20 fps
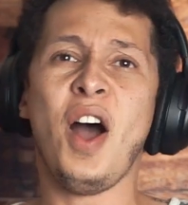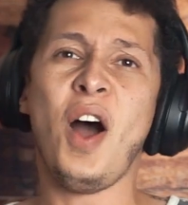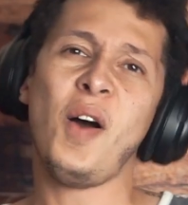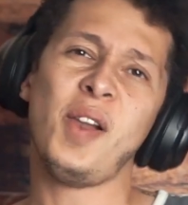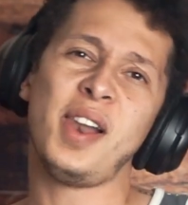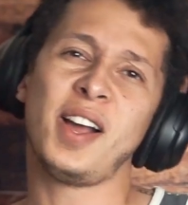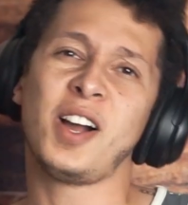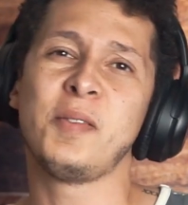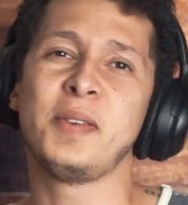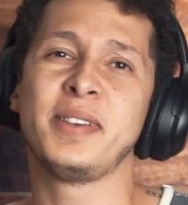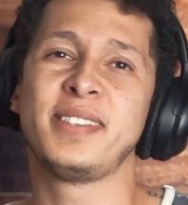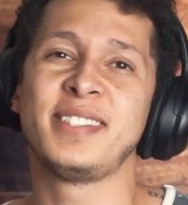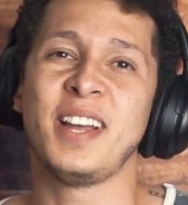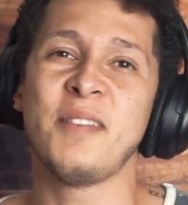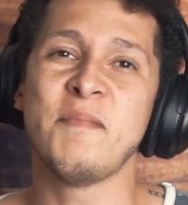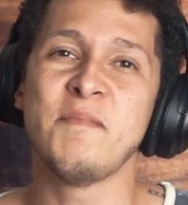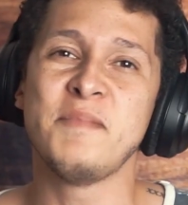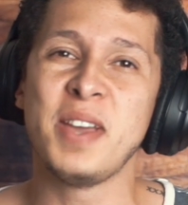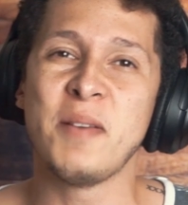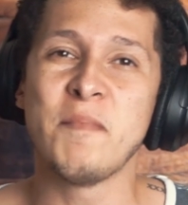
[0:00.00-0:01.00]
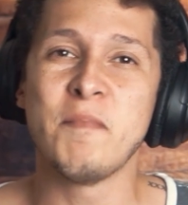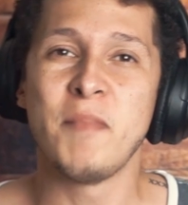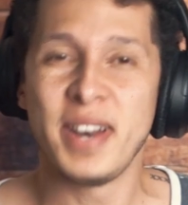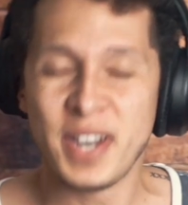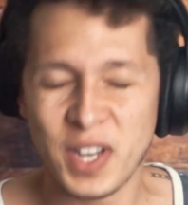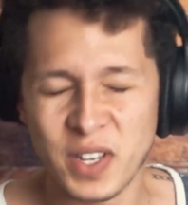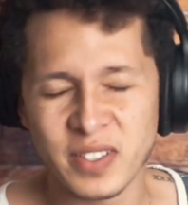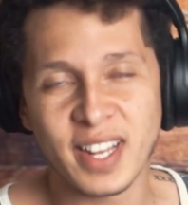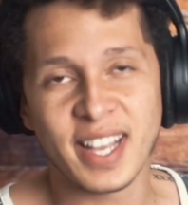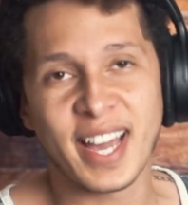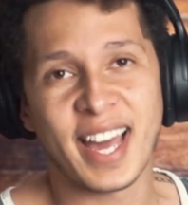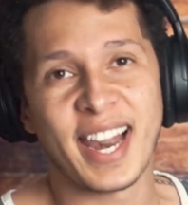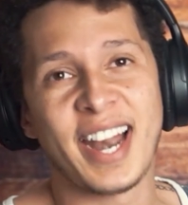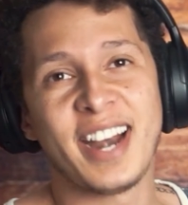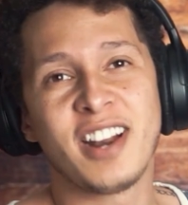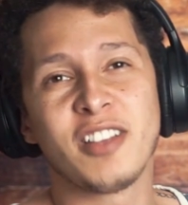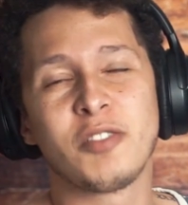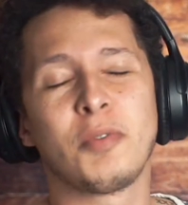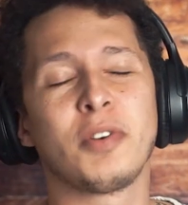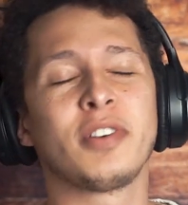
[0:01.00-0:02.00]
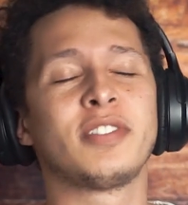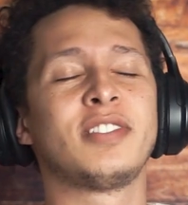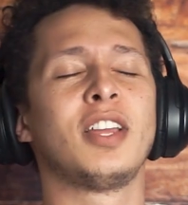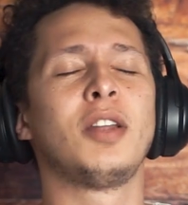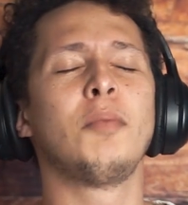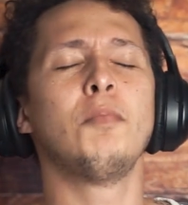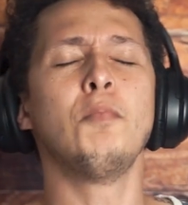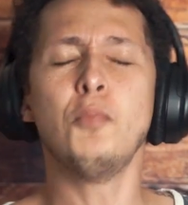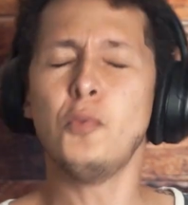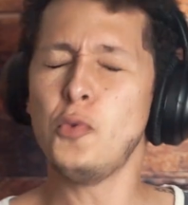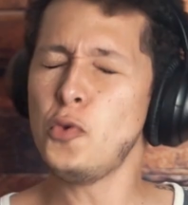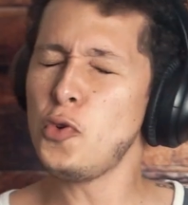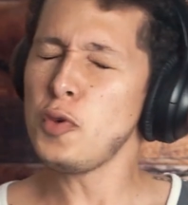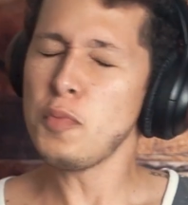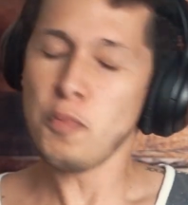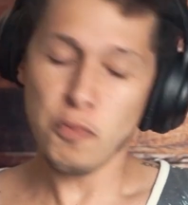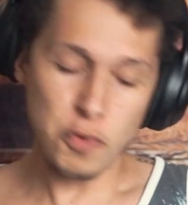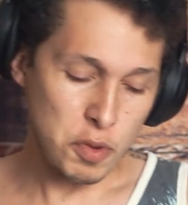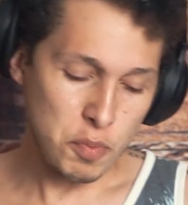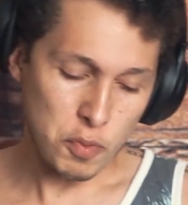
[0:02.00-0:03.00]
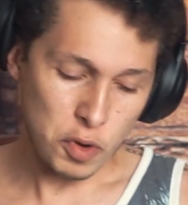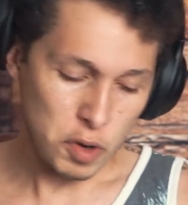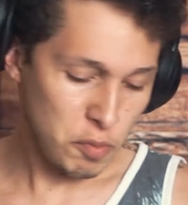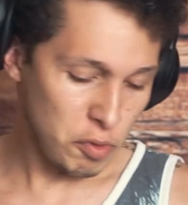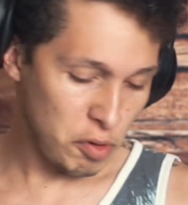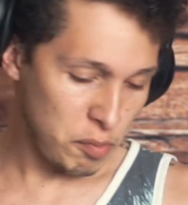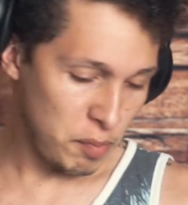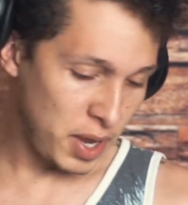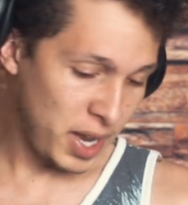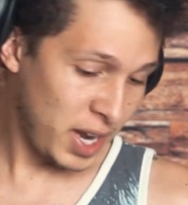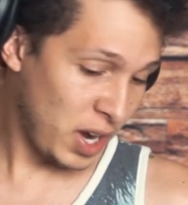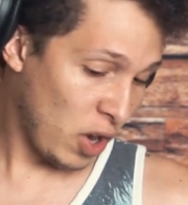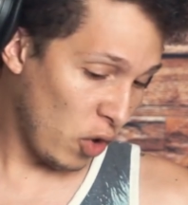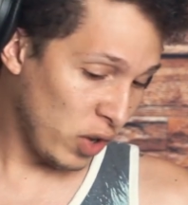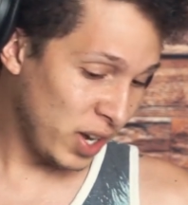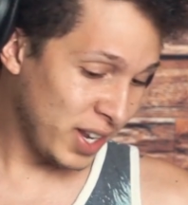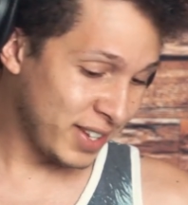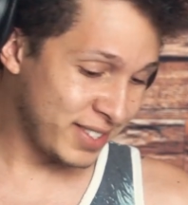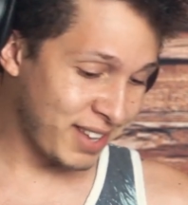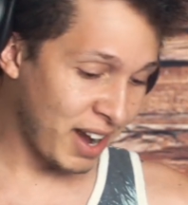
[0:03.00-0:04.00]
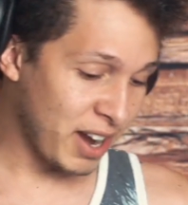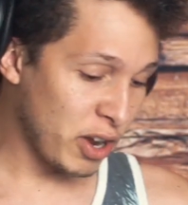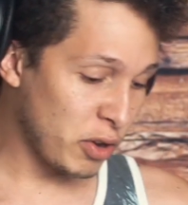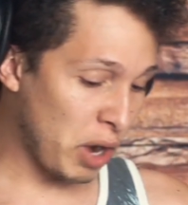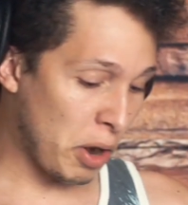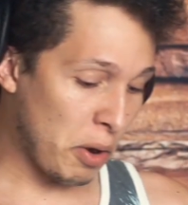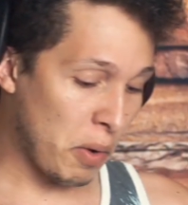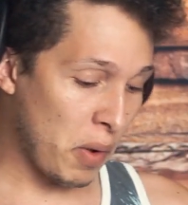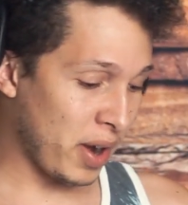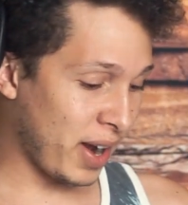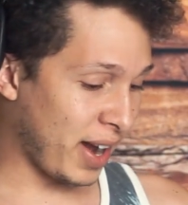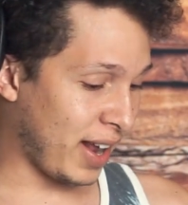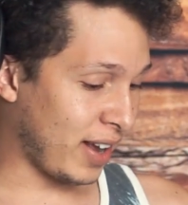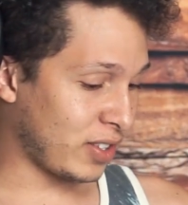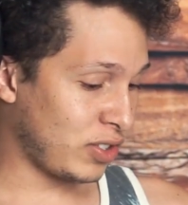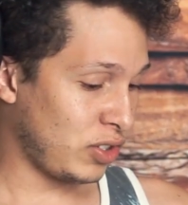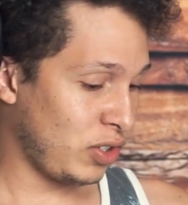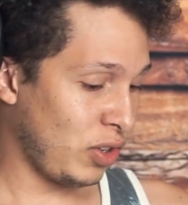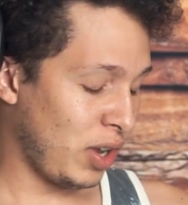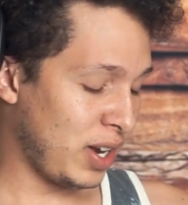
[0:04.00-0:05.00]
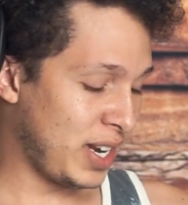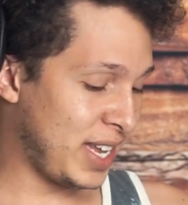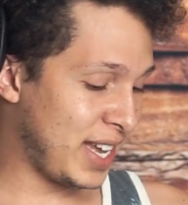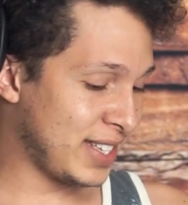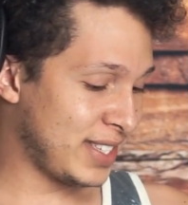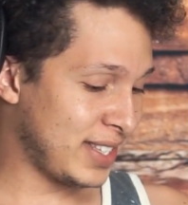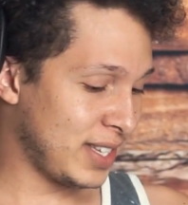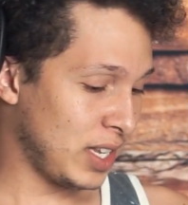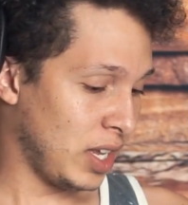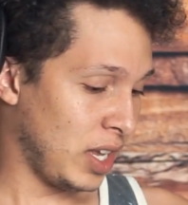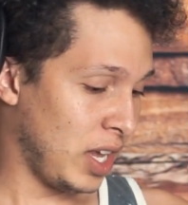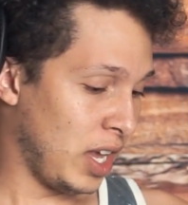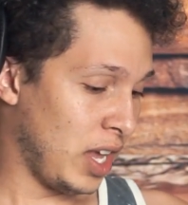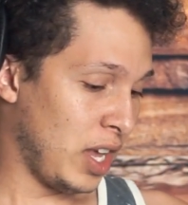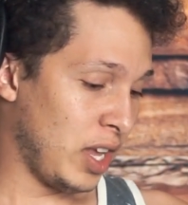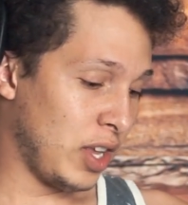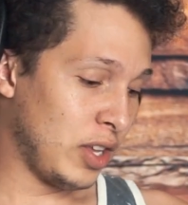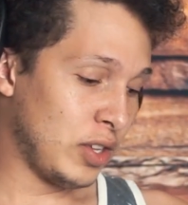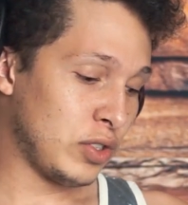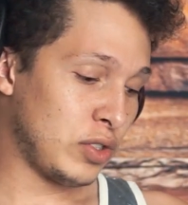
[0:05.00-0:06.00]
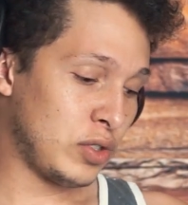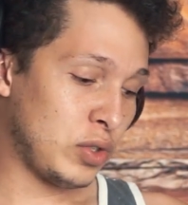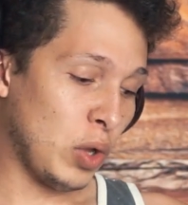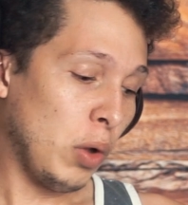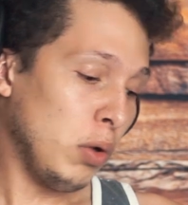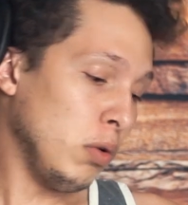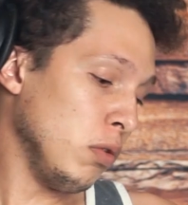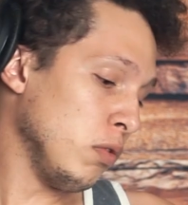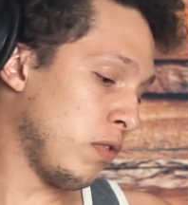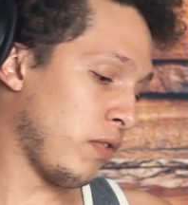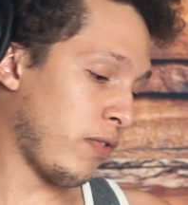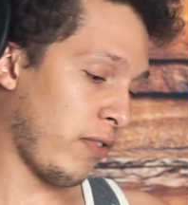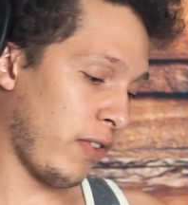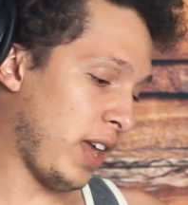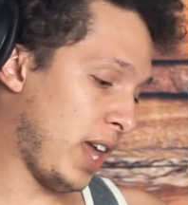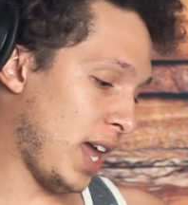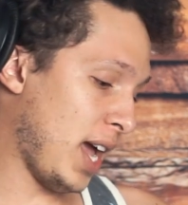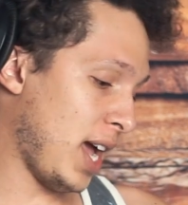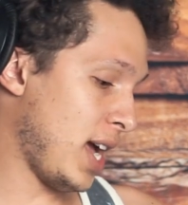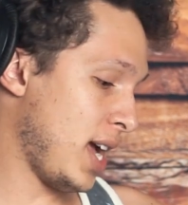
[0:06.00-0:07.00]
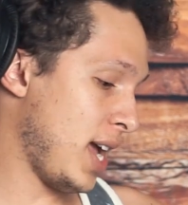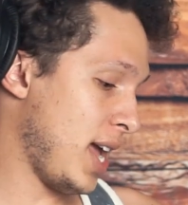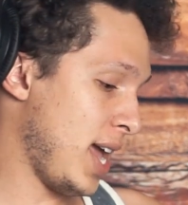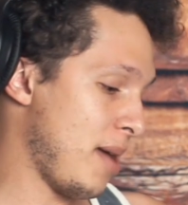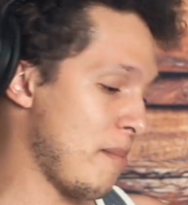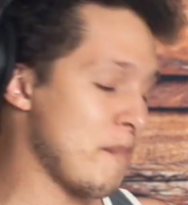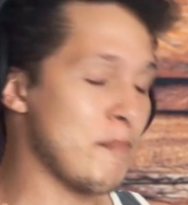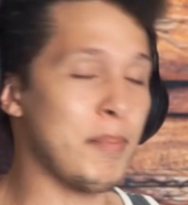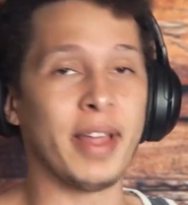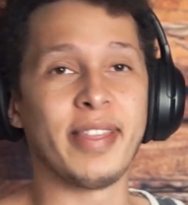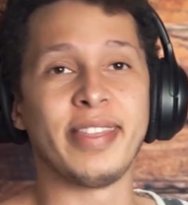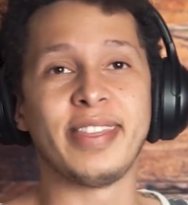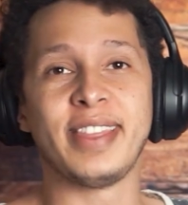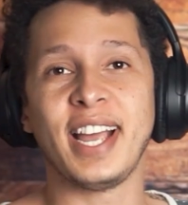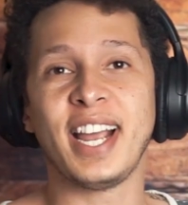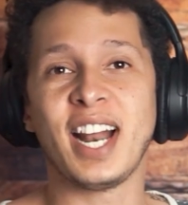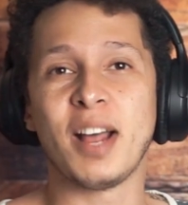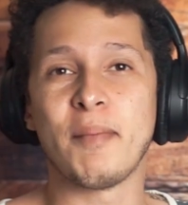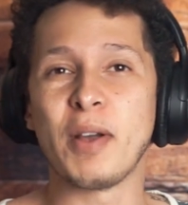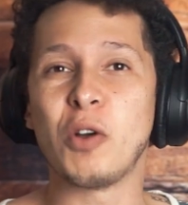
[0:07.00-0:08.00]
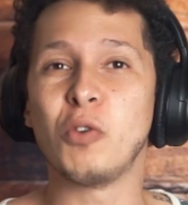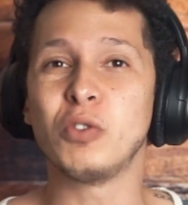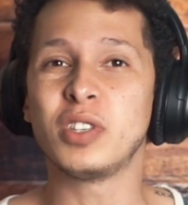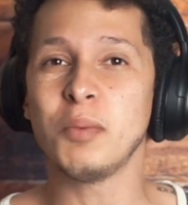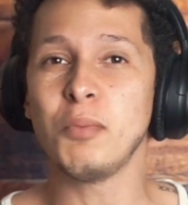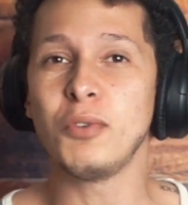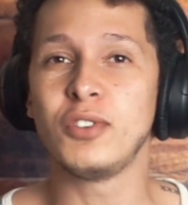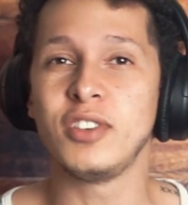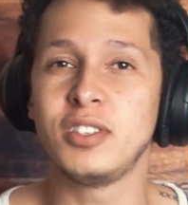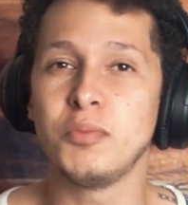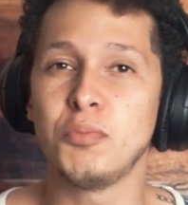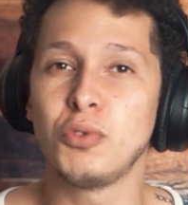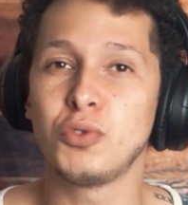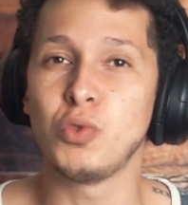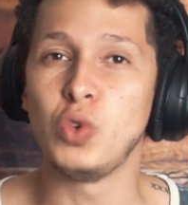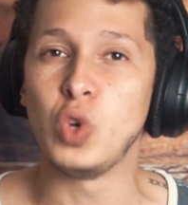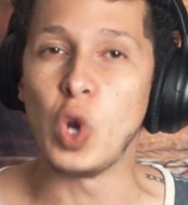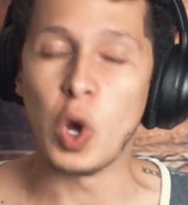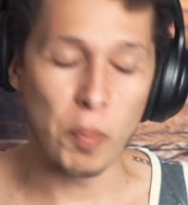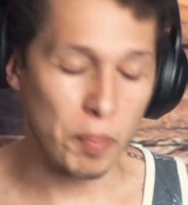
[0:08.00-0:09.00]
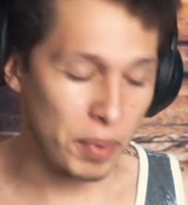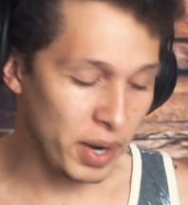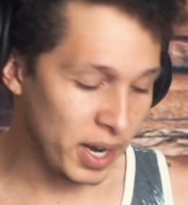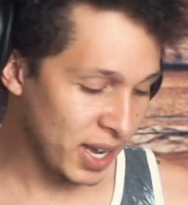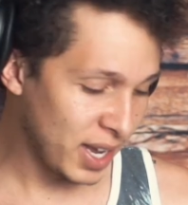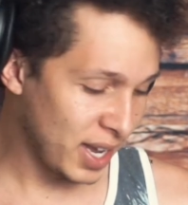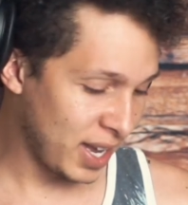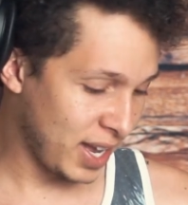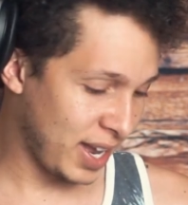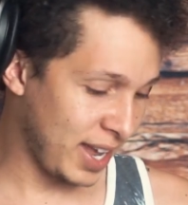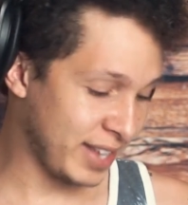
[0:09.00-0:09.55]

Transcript: Hola, ¿cómo están? Bienvenidos al canal, espero que estén muy, muy, muy, muy bien. Hoy les traigo una nueva reacción y es Soulfia en Pantera. Me gusta muchísimo su nombre.